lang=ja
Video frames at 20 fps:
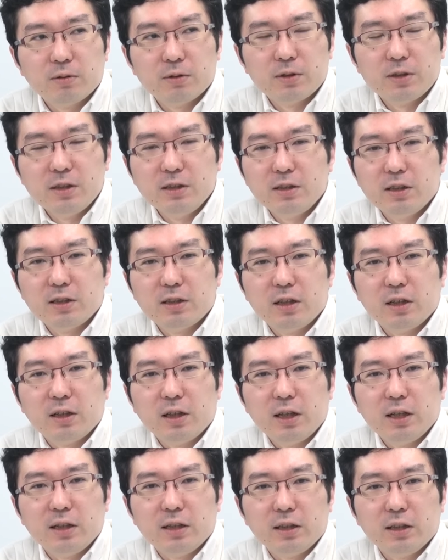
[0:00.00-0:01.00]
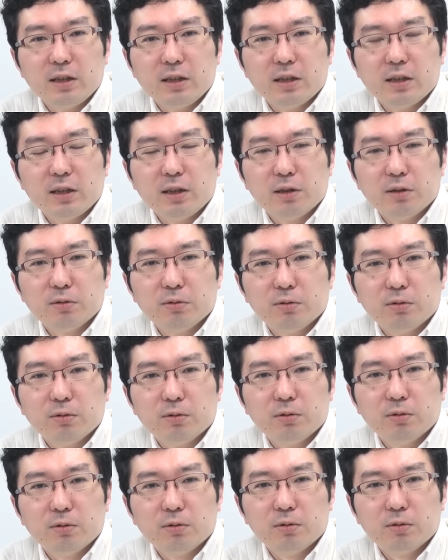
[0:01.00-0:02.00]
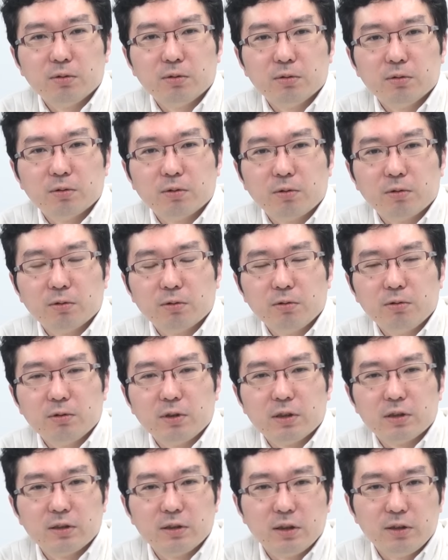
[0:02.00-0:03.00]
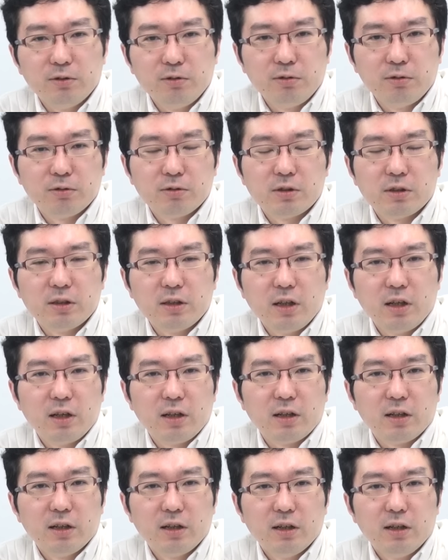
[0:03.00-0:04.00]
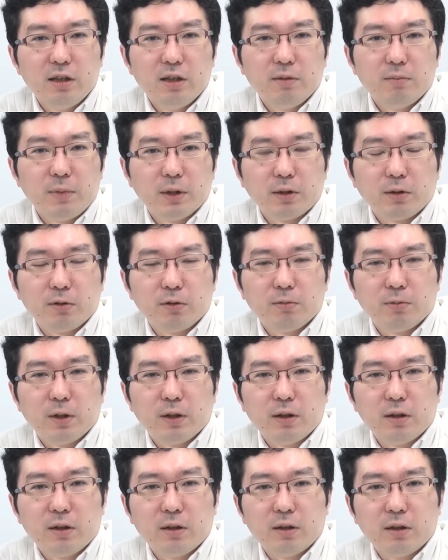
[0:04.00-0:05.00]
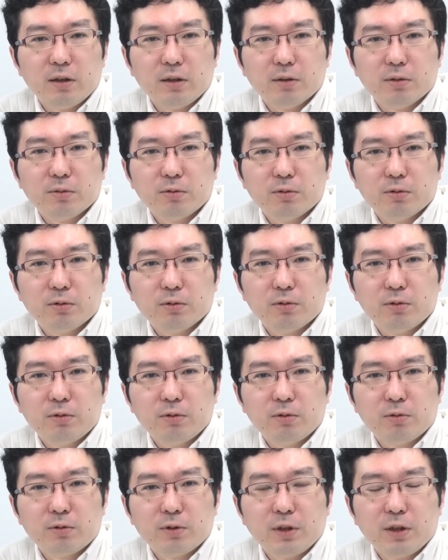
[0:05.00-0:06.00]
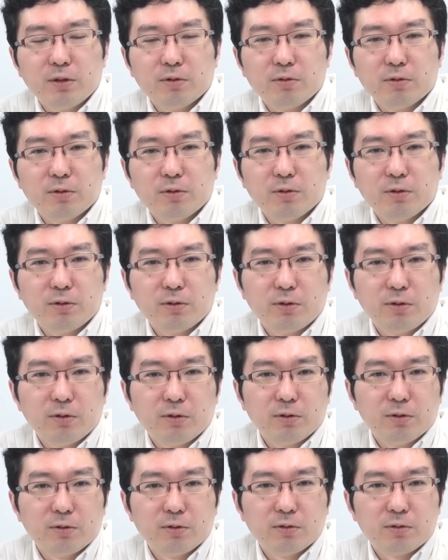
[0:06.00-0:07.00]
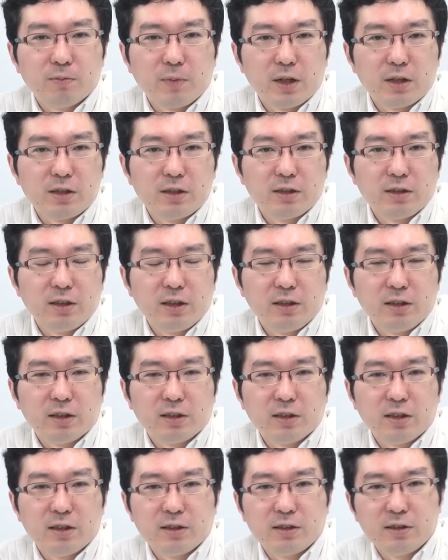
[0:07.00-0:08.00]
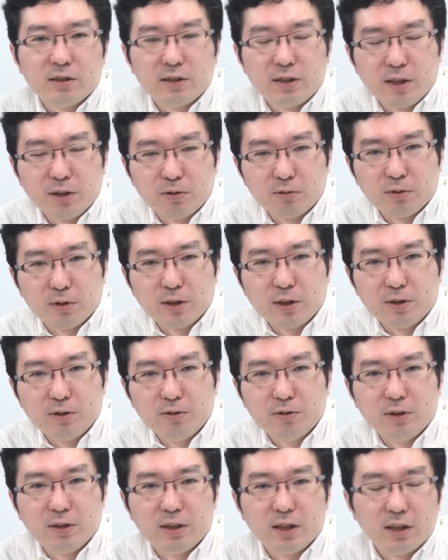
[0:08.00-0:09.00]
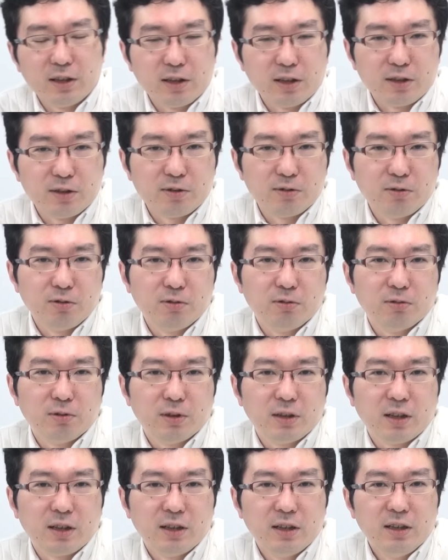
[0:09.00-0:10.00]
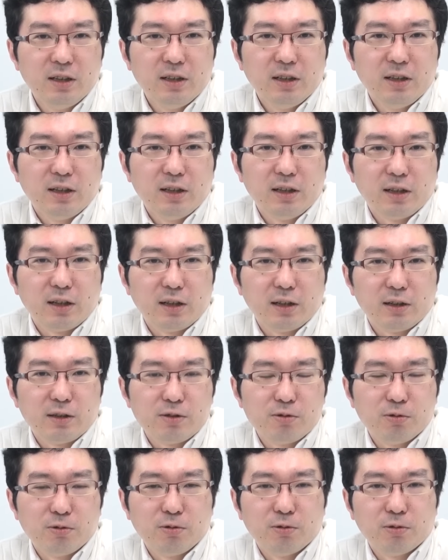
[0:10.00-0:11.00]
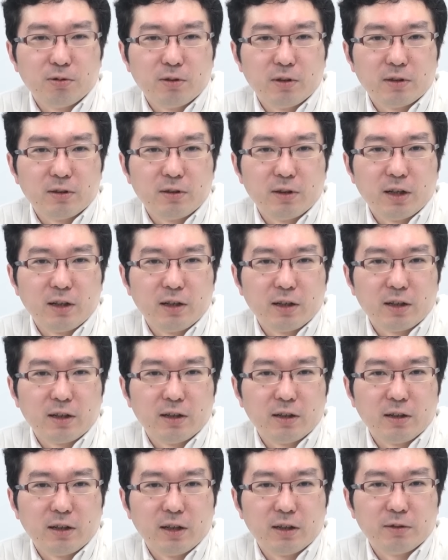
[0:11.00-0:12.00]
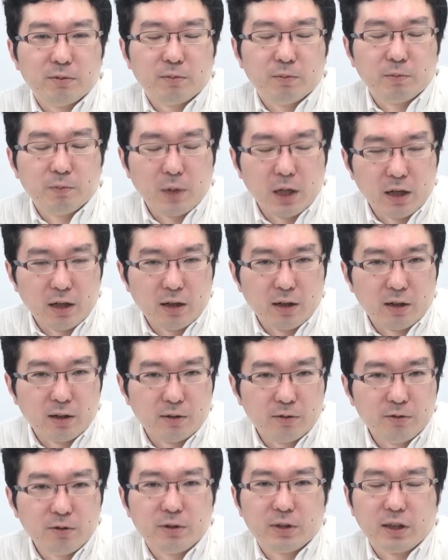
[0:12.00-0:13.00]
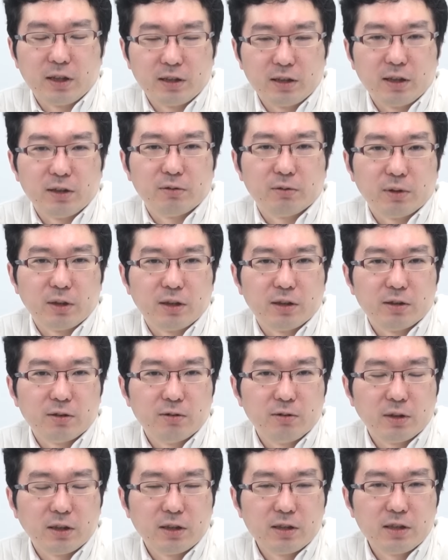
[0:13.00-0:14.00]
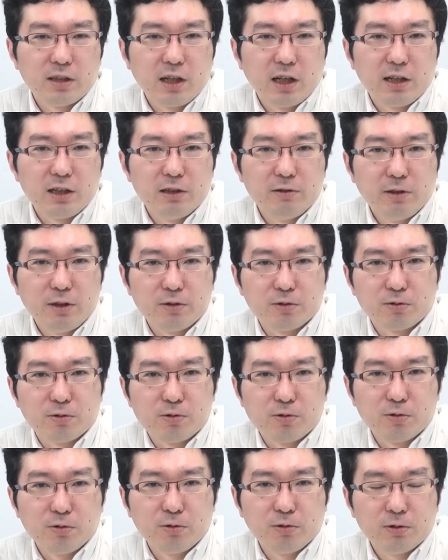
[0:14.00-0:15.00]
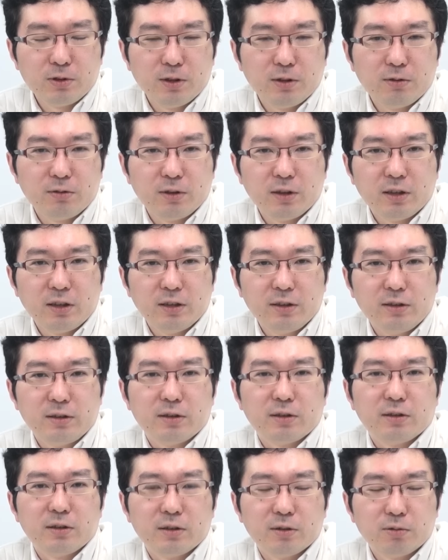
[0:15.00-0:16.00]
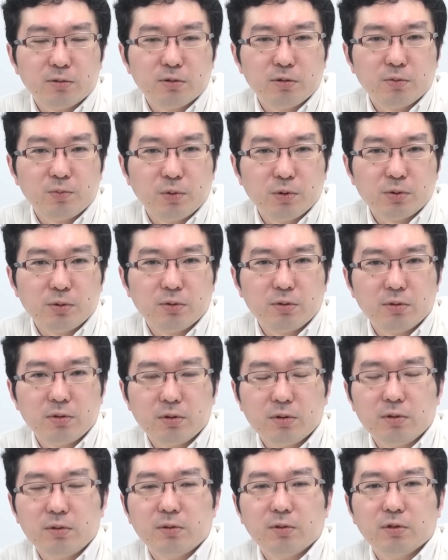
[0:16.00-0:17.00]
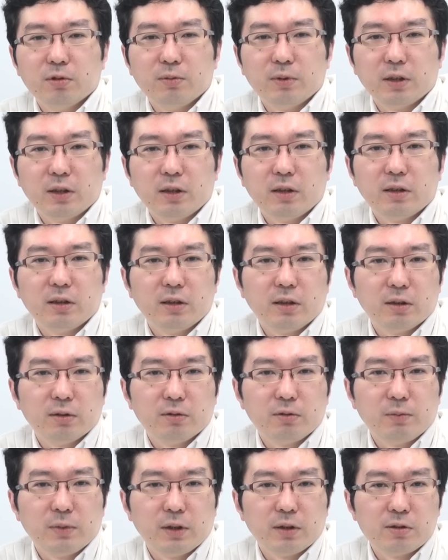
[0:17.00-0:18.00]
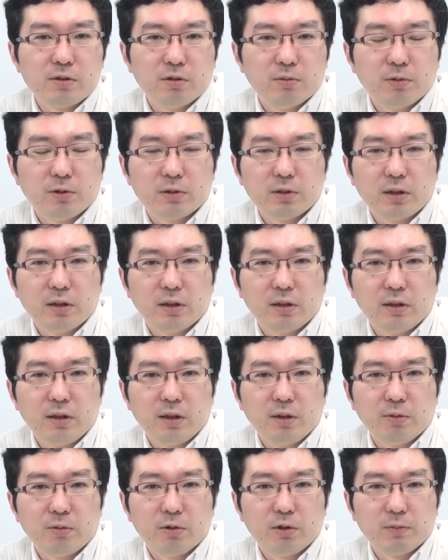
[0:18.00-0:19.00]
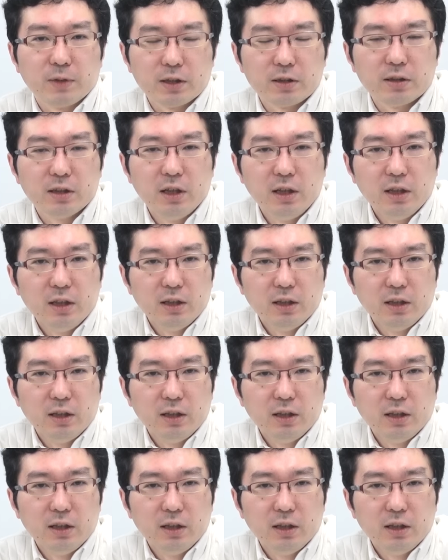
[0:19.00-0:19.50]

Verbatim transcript: 真実ではない、あのー、ことをですね流布して、まあ、例えばあの特定ののの、まあ、陣営にですね選挙で有利になったりするようなあ情報があの、まあ、流布されたりとかそういう形でいわゆるその情報戦の一環でですねそういうポストトゥルースという言葉が、あの今注目されております